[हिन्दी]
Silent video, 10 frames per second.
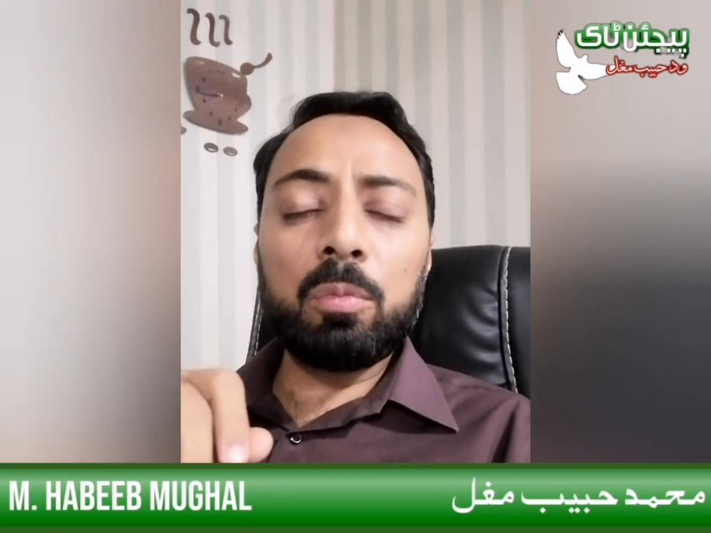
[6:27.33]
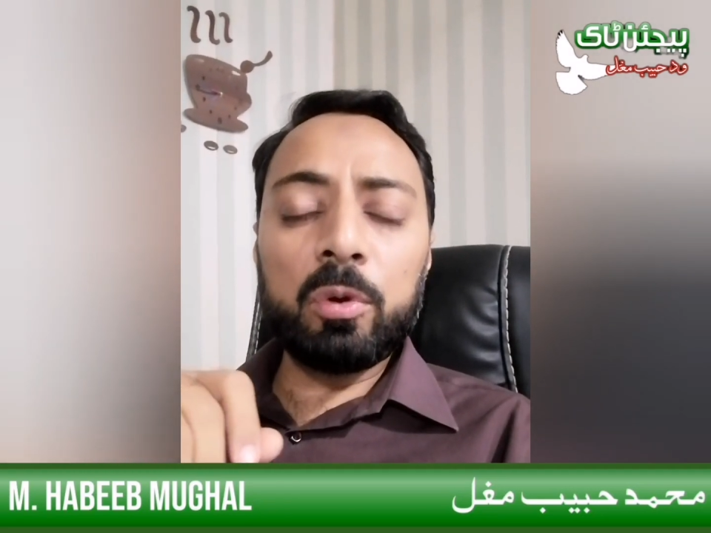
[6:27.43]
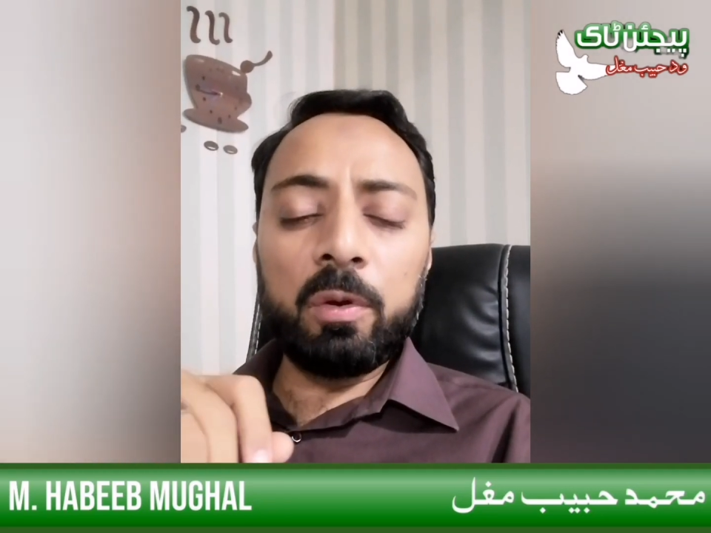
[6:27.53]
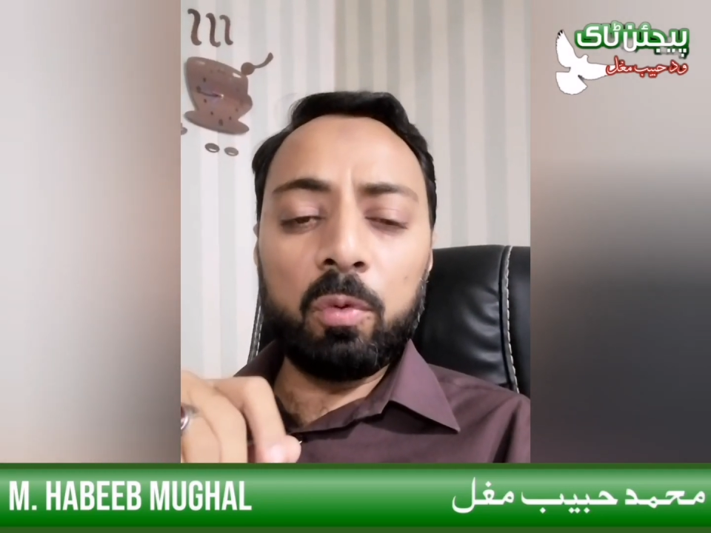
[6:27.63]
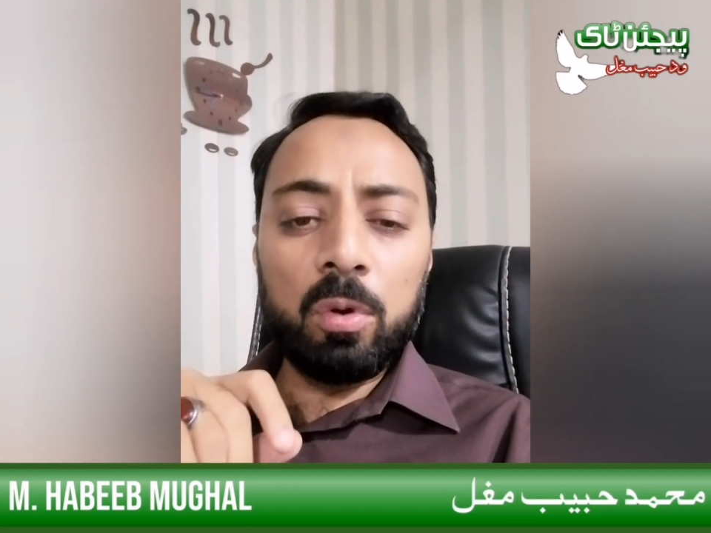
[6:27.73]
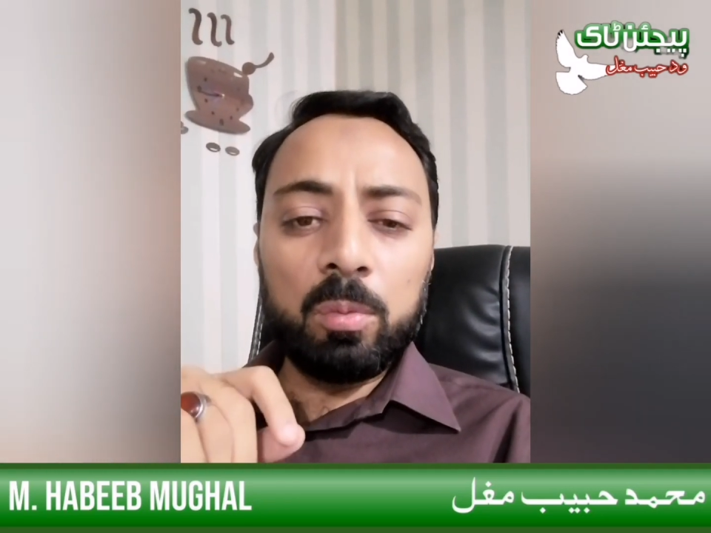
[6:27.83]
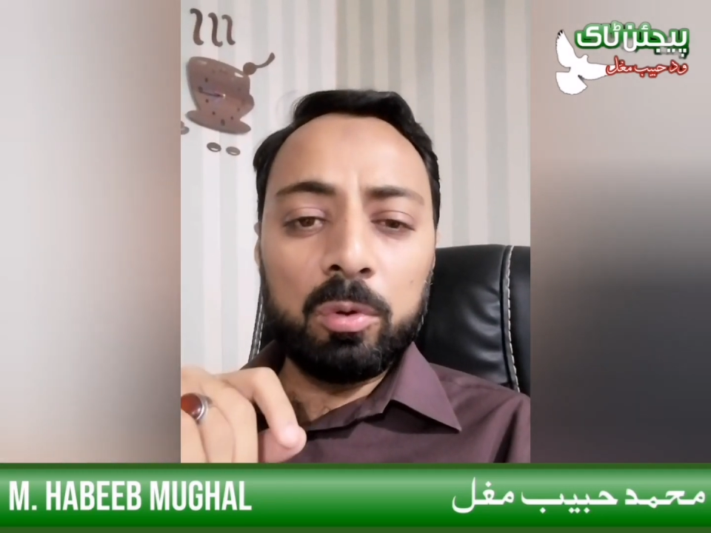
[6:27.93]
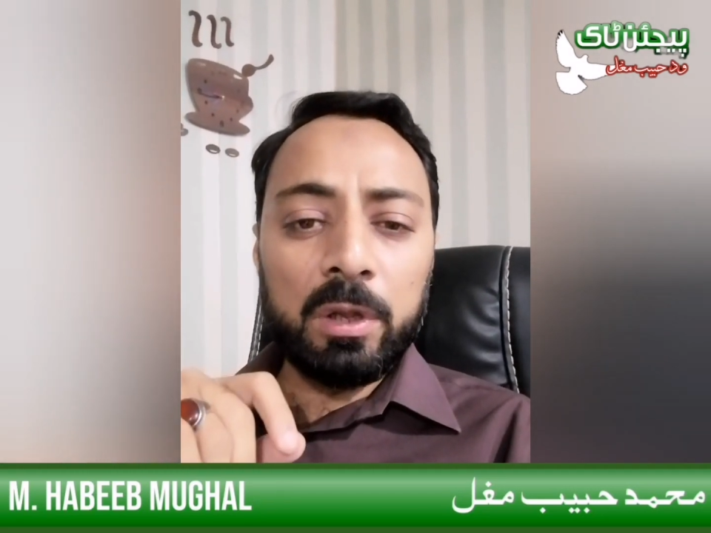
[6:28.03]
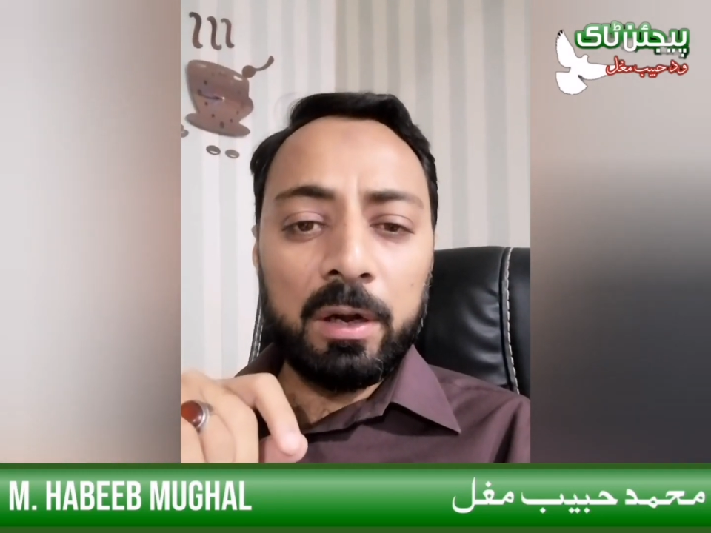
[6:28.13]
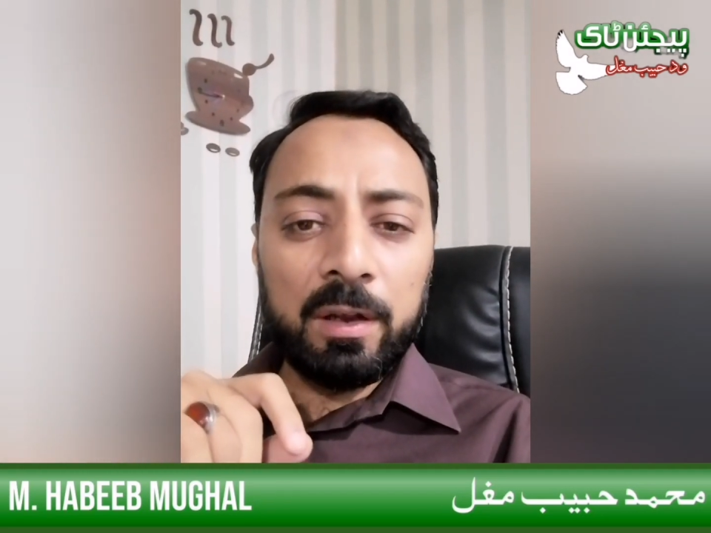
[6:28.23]
मुझे वो
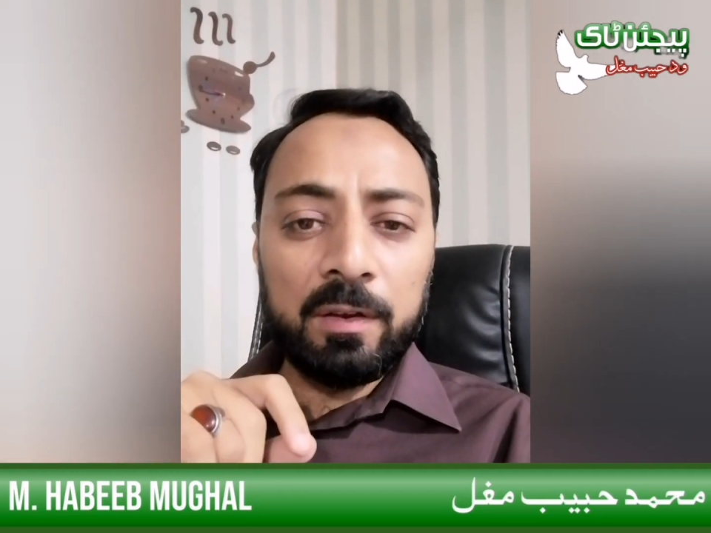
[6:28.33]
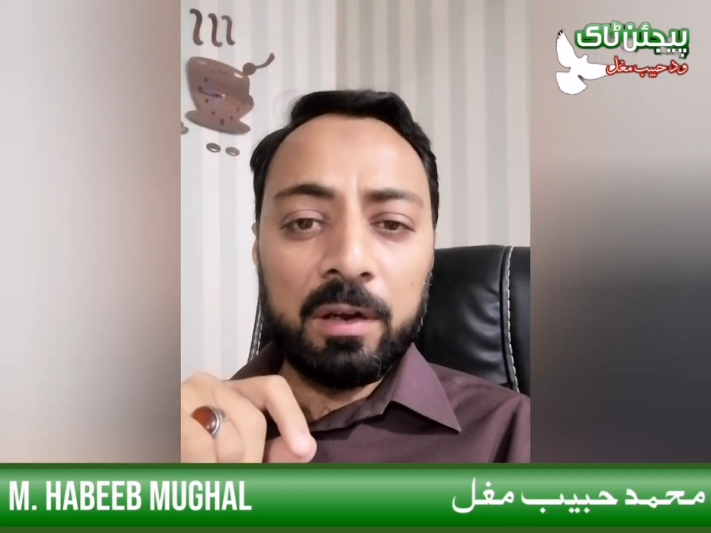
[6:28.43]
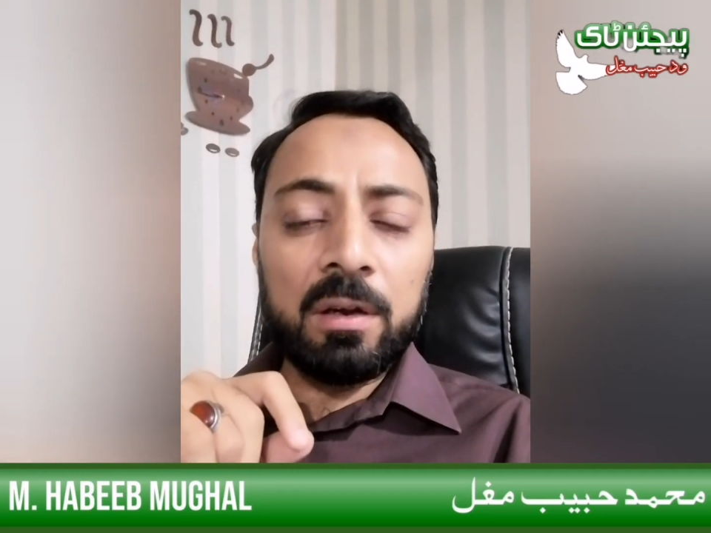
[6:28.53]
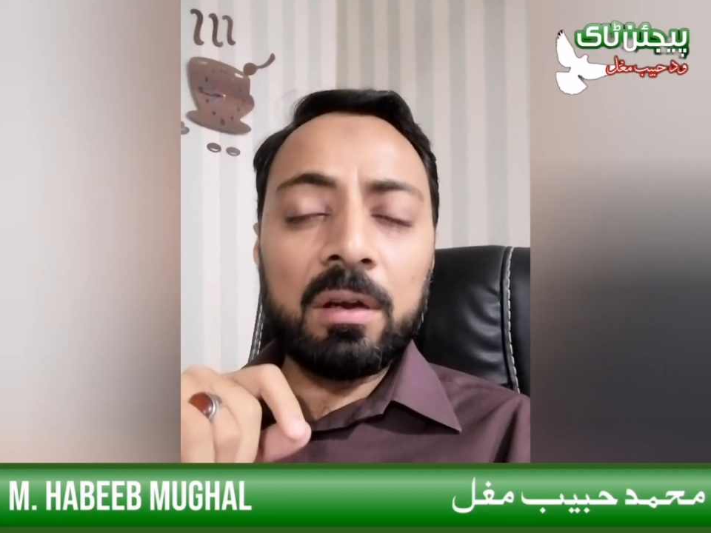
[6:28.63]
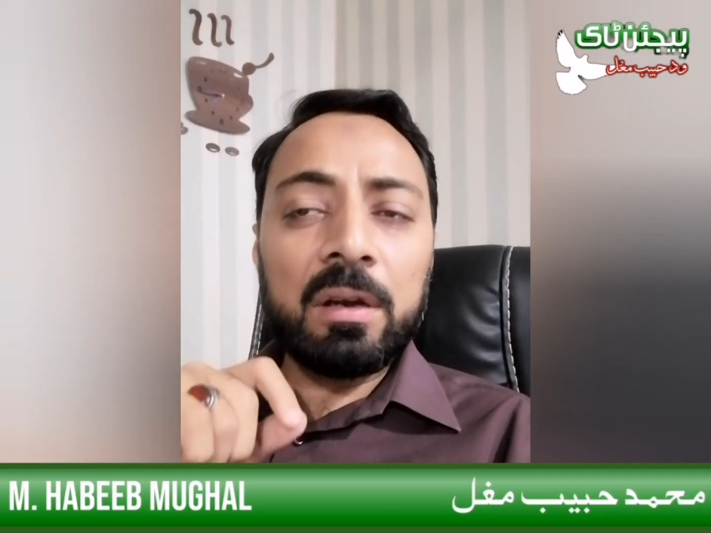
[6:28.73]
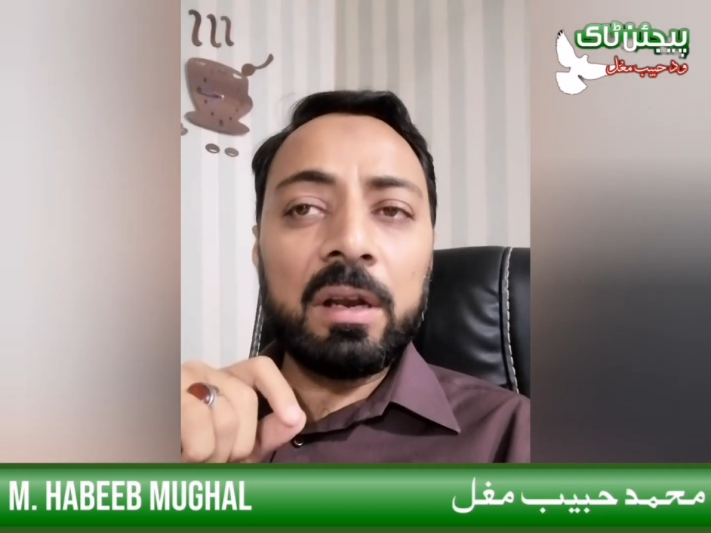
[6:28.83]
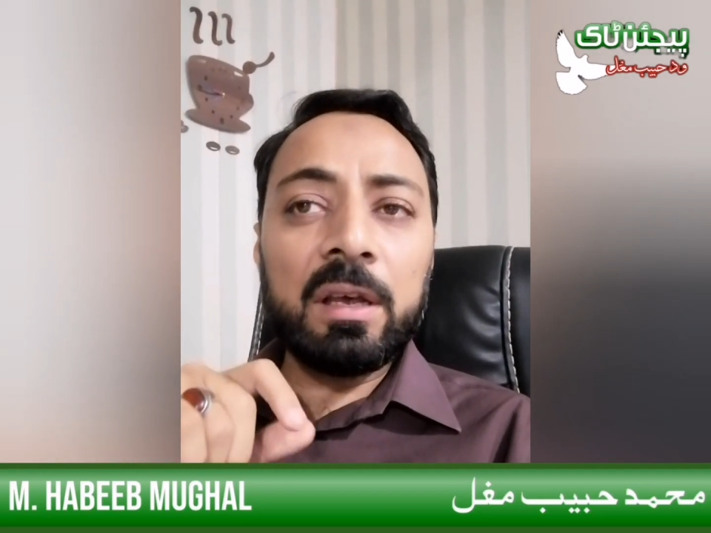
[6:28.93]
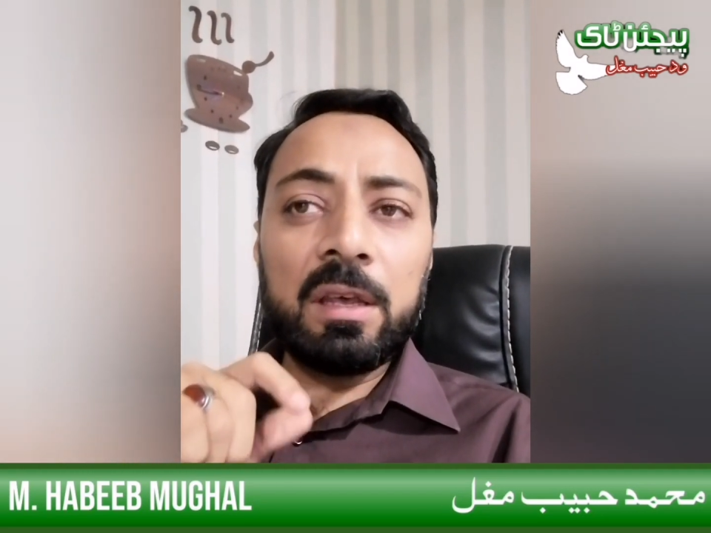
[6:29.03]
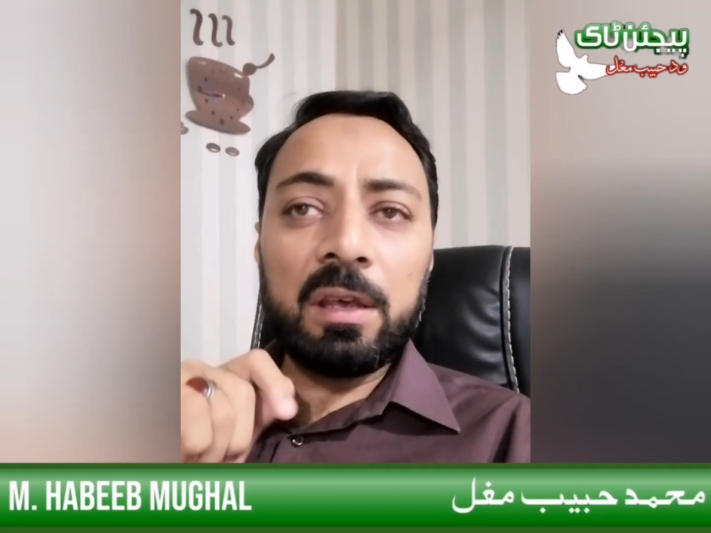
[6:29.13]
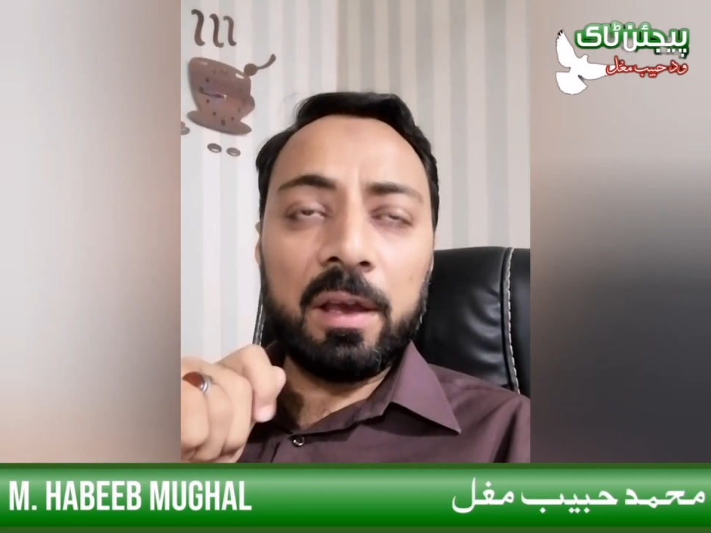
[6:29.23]
कबूतर नज़र
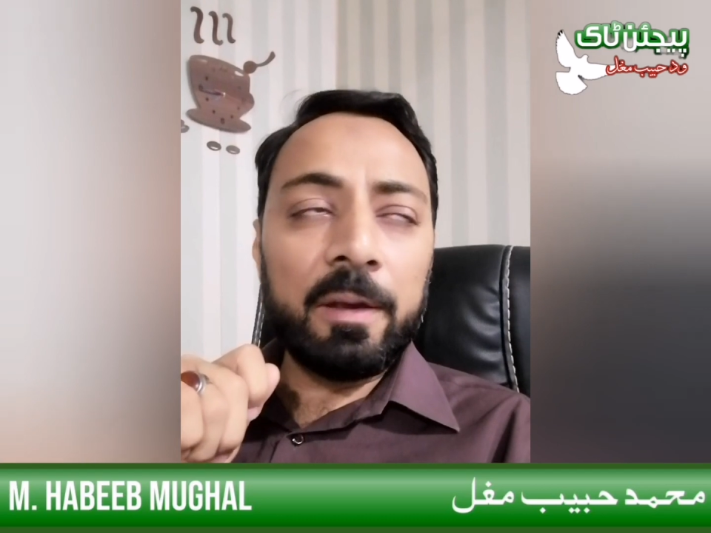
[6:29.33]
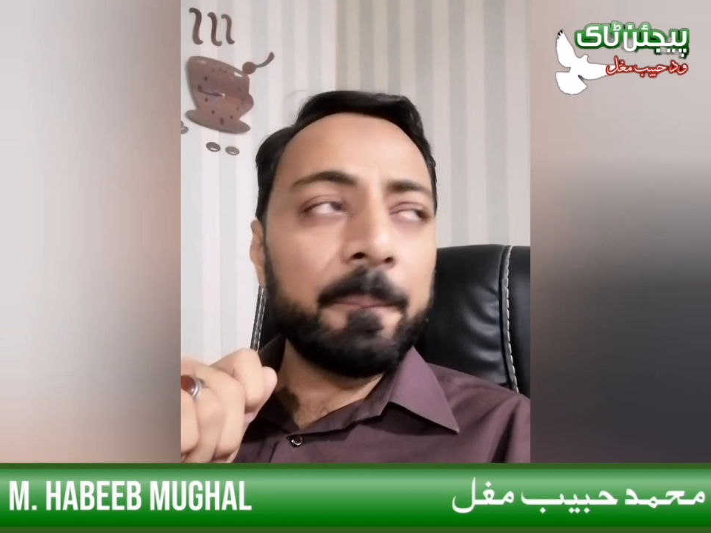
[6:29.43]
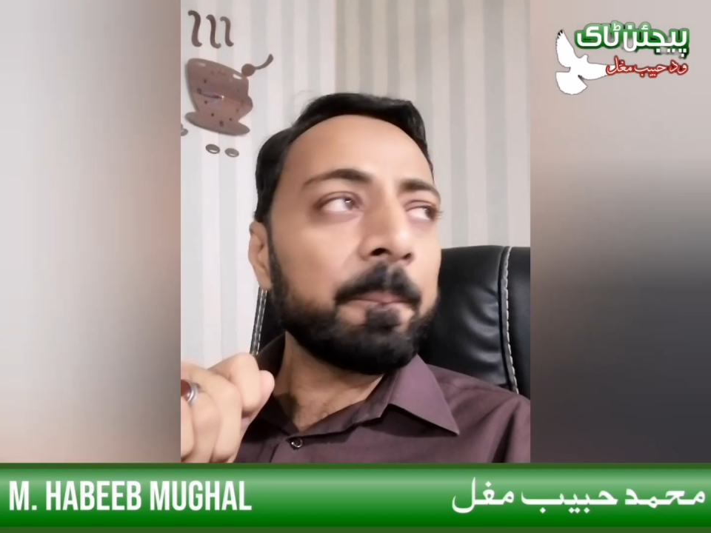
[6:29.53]
नहीं आए